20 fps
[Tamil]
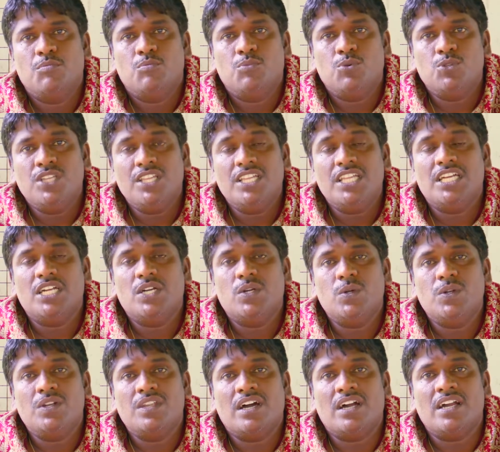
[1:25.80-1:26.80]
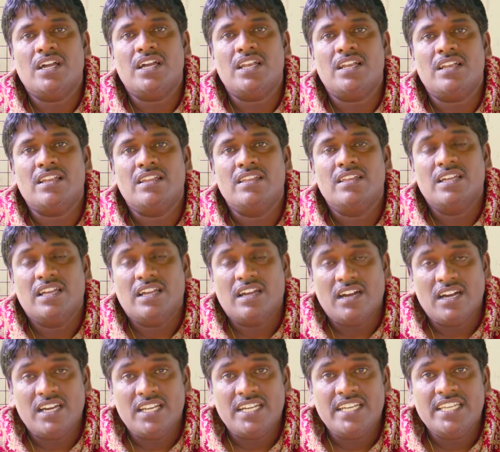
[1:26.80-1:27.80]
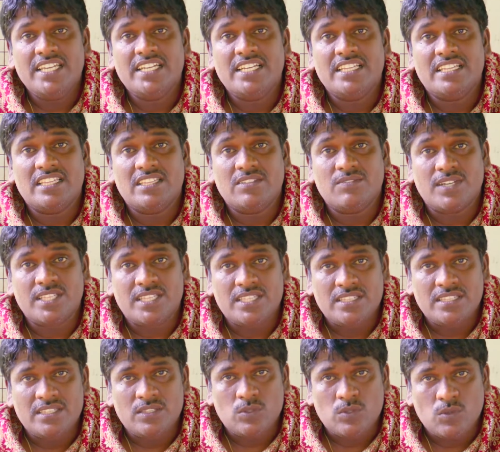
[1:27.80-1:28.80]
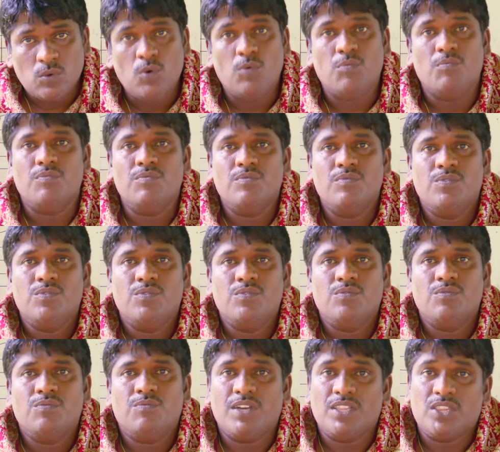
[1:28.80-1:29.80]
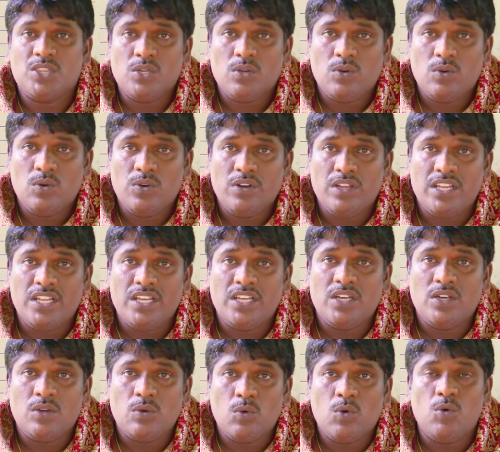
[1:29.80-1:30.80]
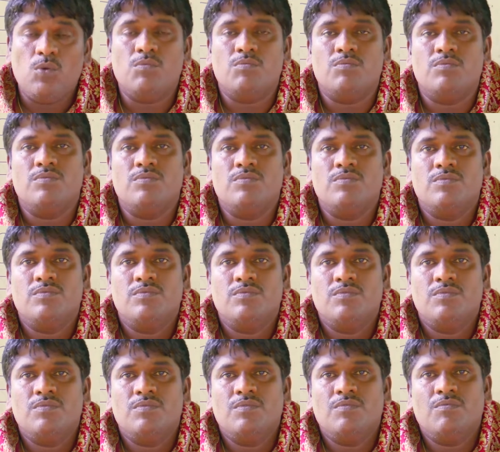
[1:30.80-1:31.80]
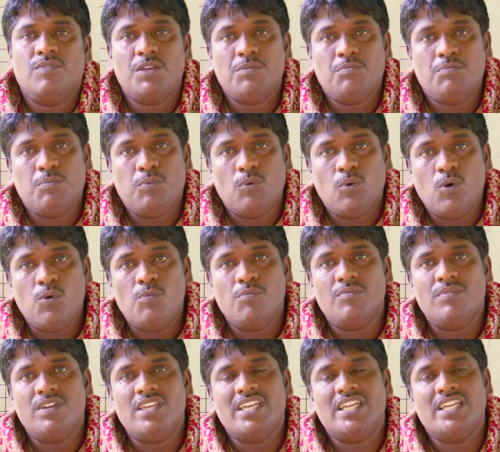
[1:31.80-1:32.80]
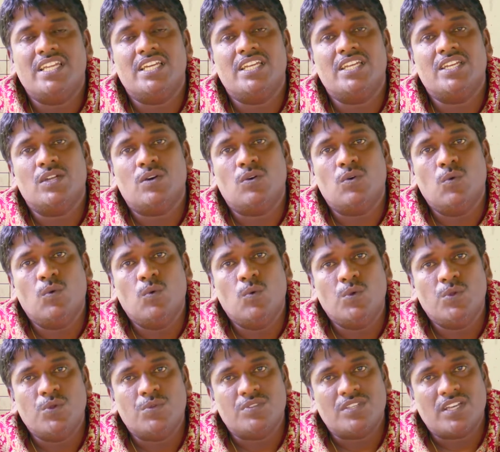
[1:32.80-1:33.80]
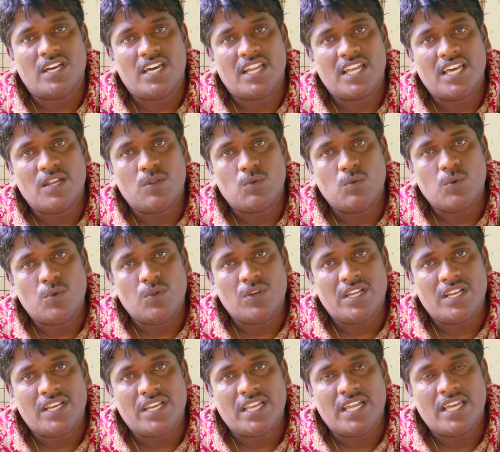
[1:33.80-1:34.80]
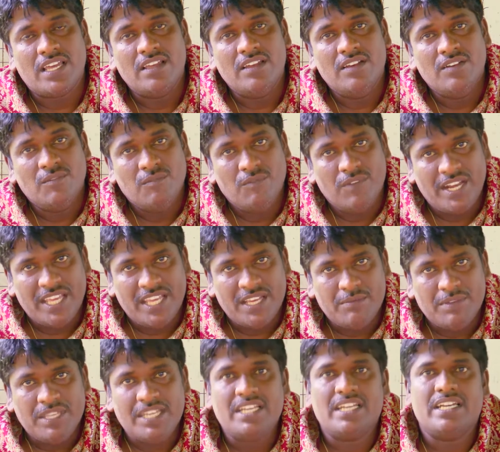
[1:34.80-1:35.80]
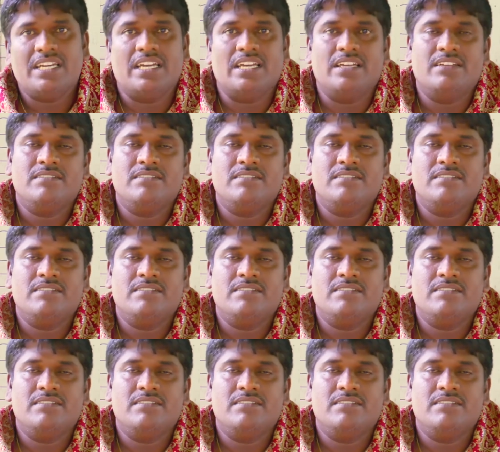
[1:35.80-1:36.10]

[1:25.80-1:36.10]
புதிதுக்குள் நாங்கள் காலடி எடுத்து வைத்தோம் வைத்து கொண்டிருக்கிறோம் வைப்போம் என்கின்ற ஒரு சாரார் கூறுகின்ற விடயம் இருக்க